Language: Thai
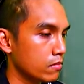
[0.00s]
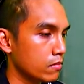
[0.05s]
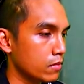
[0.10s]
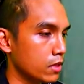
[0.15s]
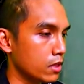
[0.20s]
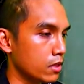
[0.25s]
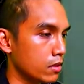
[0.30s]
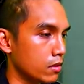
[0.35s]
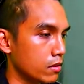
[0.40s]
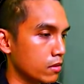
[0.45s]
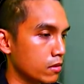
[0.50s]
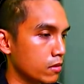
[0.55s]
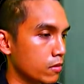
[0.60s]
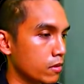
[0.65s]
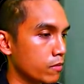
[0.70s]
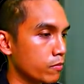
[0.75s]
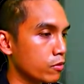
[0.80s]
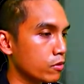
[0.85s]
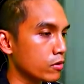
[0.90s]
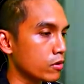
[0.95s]
มี
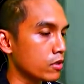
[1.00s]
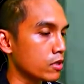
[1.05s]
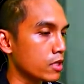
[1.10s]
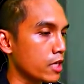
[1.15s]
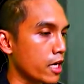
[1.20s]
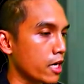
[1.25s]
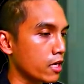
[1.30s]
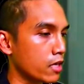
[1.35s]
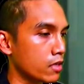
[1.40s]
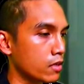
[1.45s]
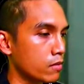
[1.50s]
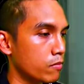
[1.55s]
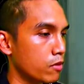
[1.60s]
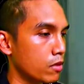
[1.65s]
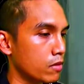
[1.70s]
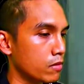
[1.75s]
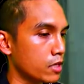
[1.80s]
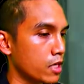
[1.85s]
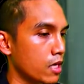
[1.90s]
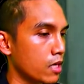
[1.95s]
ท่านผู้สนใจคือบ
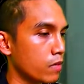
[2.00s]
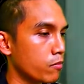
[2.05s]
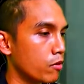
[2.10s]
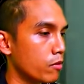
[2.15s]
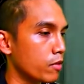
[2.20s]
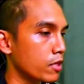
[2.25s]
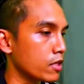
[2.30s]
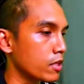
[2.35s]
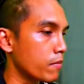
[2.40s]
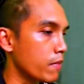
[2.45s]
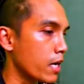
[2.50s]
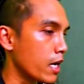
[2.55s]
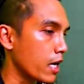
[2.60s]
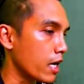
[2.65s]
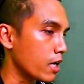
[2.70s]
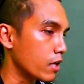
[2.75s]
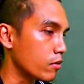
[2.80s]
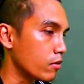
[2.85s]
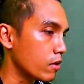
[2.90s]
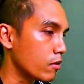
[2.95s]
อกอยากให้ผมอธิบา
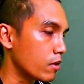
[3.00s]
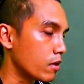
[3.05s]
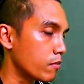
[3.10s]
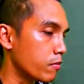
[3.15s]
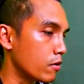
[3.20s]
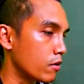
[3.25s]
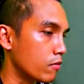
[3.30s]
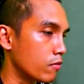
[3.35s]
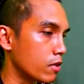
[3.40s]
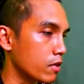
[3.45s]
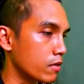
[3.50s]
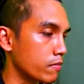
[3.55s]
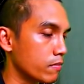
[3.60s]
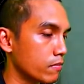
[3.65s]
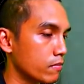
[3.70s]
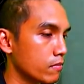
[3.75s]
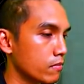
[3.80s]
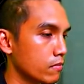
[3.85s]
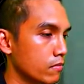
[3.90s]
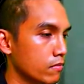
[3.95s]
ยด้วยว่าเพราะว่า
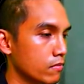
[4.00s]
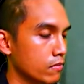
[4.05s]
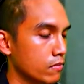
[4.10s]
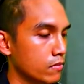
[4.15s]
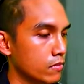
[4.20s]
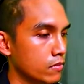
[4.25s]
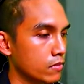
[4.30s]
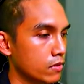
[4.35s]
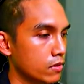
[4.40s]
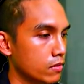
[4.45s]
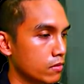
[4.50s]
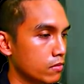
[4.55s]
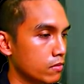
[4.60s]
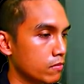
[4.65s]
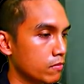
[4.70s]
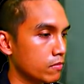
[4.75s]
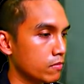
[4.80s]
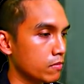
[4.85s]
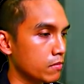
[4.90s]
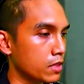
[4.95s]

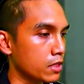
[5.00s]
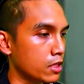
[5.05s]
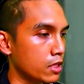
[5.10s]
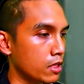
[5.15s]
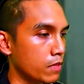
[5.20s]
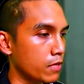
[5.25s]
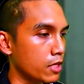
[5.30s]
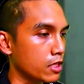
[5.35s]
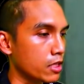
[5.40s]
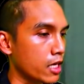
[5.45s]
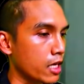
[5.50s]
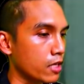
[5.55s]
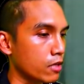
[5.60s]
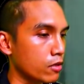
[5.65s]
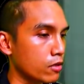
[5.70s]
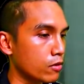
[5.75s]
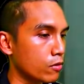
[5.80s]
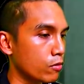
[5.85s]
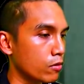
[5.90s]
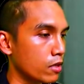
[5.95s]
บางทีบางท่าน
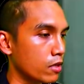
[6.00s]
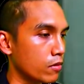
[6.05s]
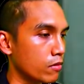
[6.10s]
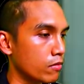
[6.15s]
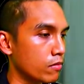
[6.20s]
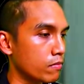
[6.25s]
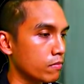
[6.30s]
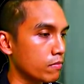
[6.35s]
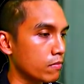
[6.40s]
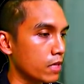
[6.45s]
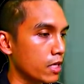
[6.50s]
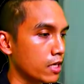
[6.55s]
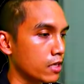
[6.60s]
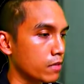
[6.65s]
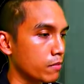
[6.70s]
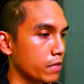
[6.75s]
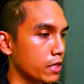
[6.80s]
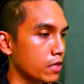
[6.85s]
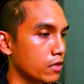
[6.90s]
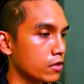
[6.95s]
ก็ดูแล้ว อาจ
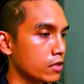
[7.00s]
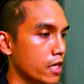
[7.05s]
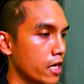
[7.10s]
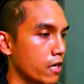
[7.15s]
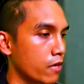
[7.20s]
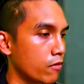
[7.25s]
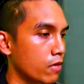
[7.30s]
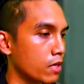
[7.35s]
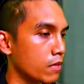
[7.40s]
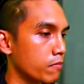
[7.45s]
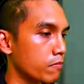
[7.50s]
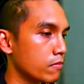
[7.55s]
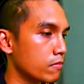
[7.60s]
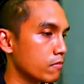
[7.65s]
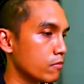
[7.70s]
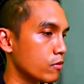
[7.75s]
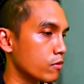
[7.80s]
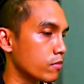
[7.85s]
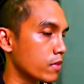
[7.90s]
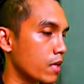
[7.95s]
จะไม่เข้าใจว่า
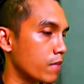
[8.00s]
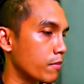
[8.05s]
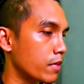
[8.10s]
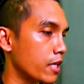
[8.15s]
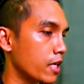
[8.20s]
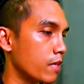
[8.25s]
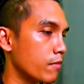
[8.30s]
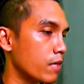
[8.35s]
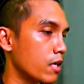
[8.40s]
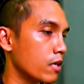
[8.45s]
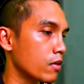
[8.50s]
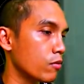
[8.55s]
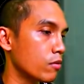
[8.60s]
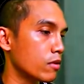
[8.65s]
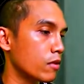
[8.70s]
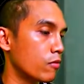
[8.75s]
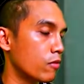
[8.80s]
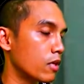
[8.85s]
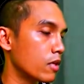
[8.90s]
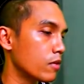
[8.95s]
ผมทำอะไรมั่งรู้
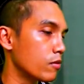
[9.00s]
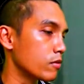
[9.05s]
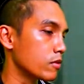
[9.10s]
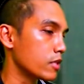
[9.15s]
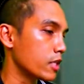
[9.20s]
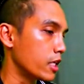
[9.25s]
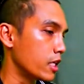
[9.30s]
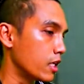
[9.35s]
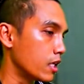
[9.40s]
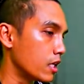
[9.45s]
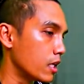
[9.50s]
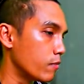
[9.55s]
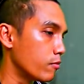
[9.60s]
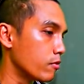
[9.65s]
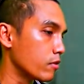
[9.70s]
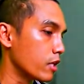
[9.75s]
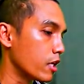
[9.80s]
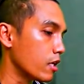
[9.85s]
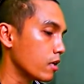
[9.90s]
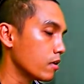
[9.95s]
แต่ว่าลงสีอะไรพ
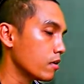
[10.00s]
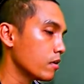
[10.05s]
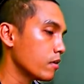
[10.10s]
วกเนี้ย